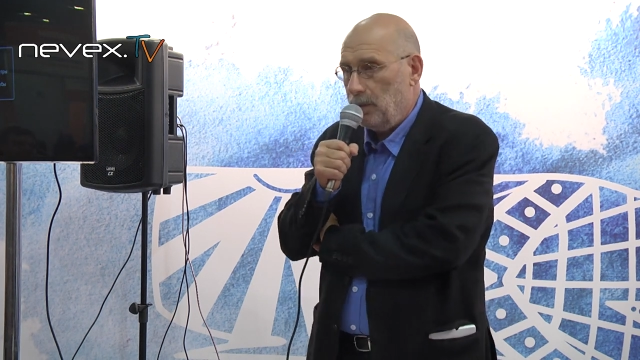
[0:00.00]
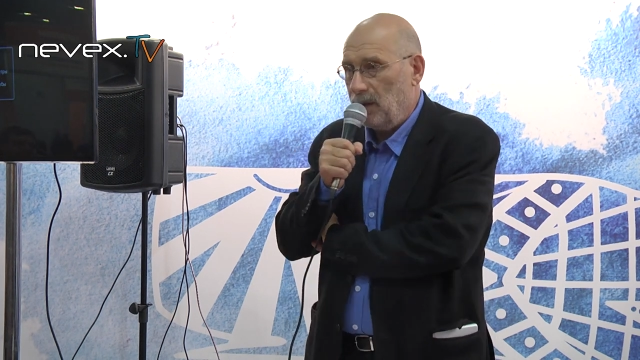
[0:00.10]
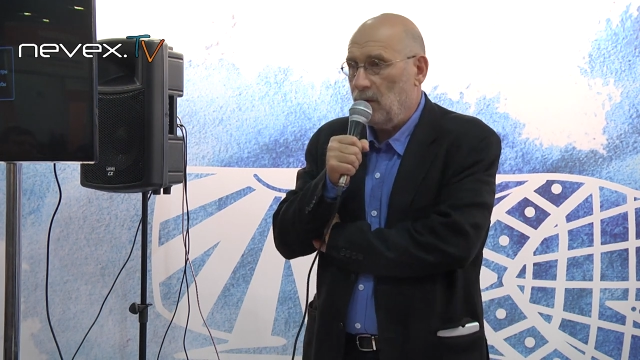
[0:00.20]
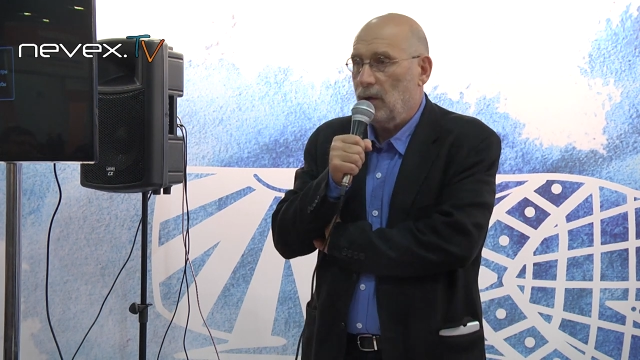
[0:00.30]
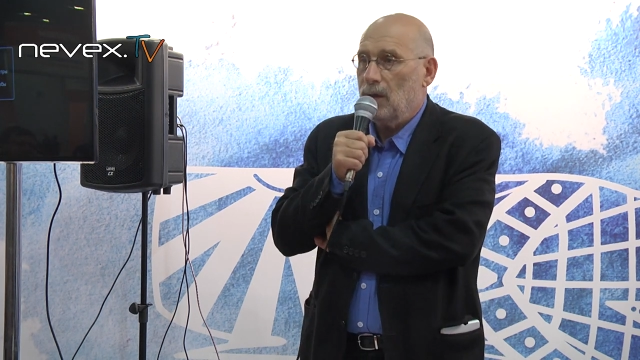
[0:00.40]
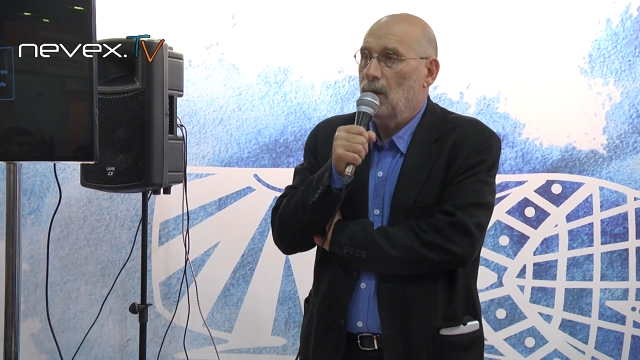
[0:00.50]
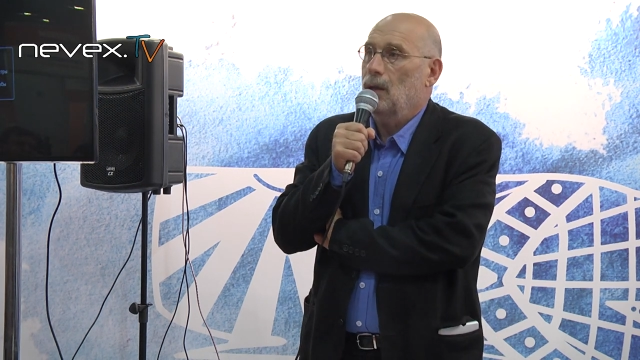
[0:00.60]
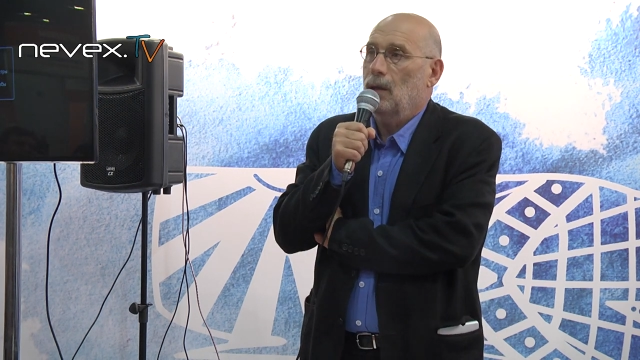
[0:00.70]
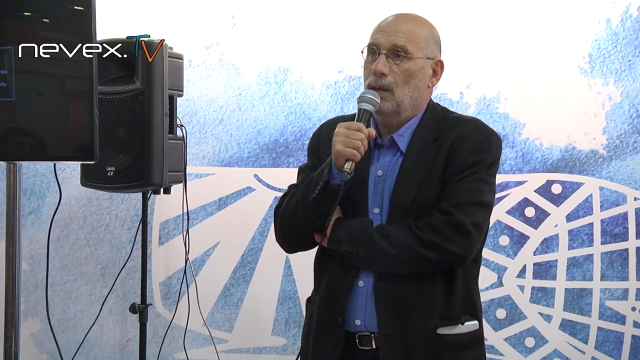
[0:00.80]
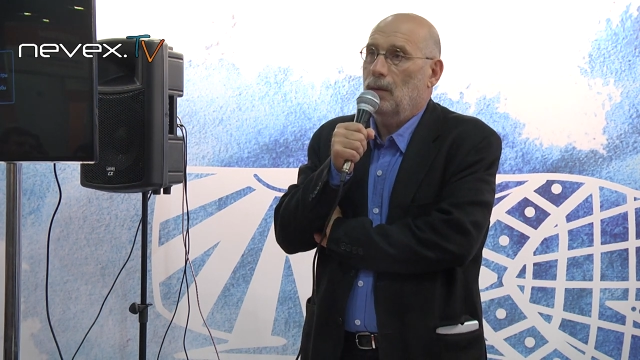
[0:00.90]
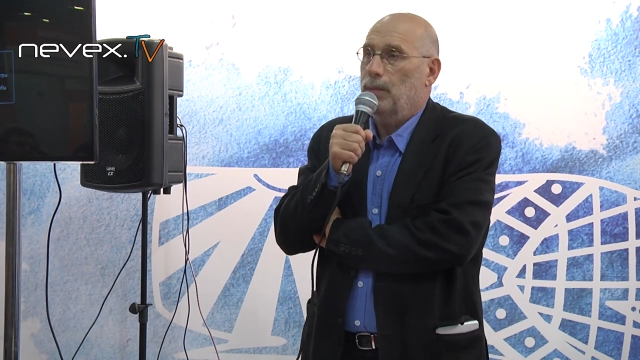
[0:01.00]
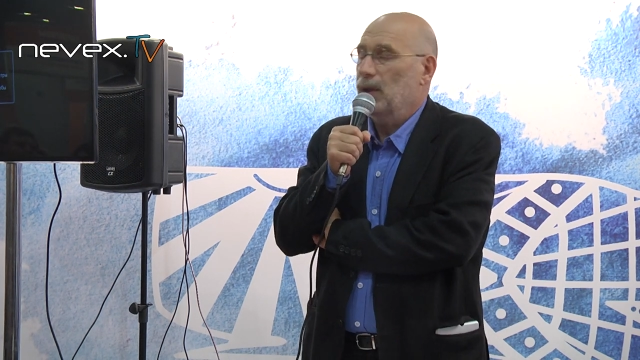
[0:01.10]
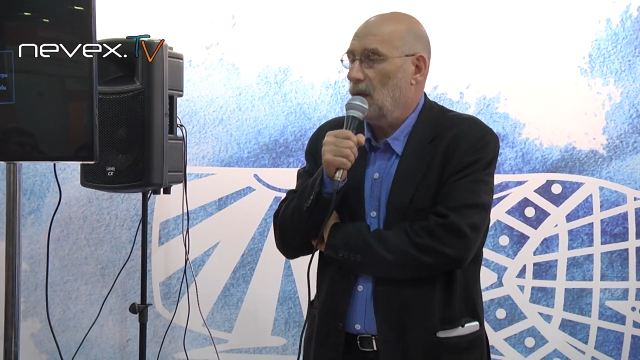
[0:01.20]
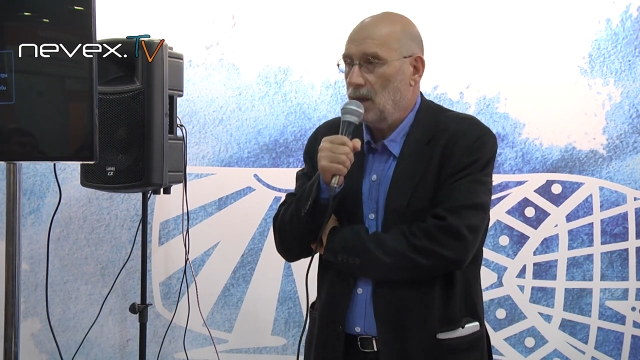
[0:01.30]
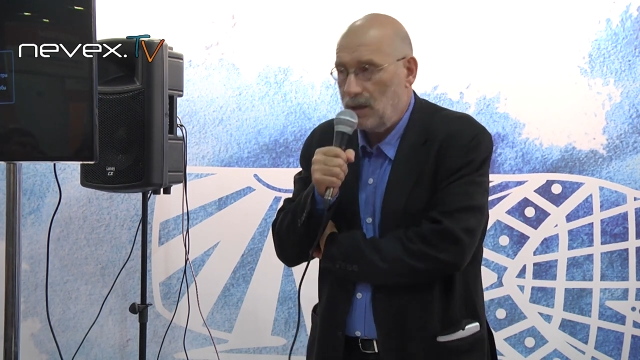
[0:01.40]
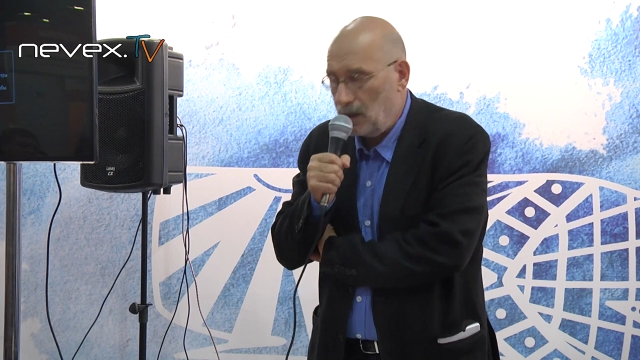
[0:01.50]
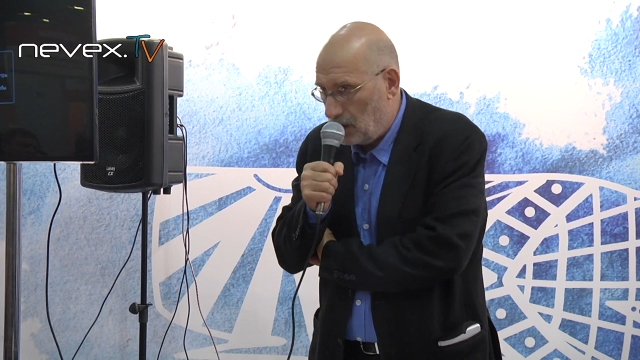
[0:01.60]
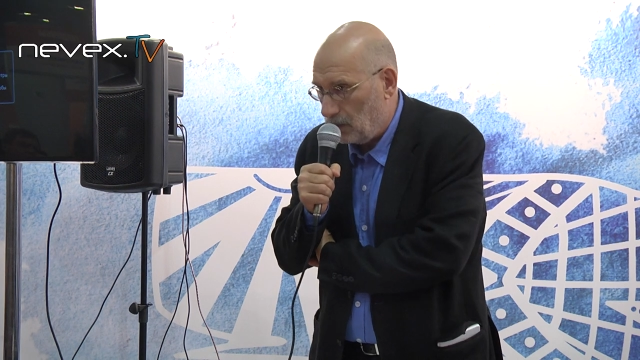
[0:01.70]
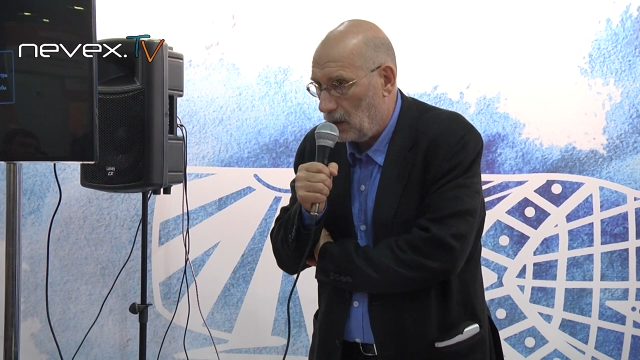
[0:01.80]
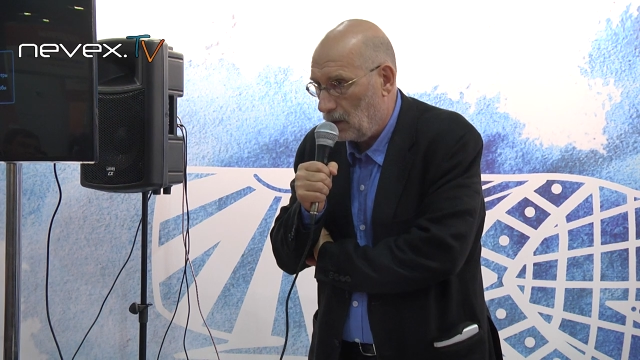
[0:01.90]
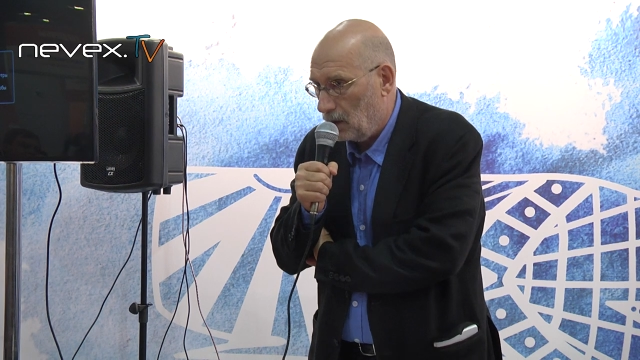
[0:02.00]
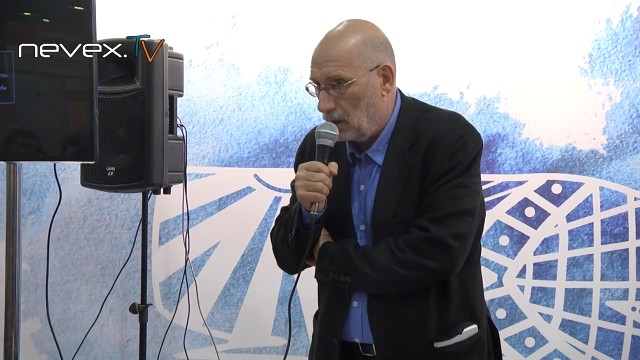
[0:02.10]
прививание патриотизма,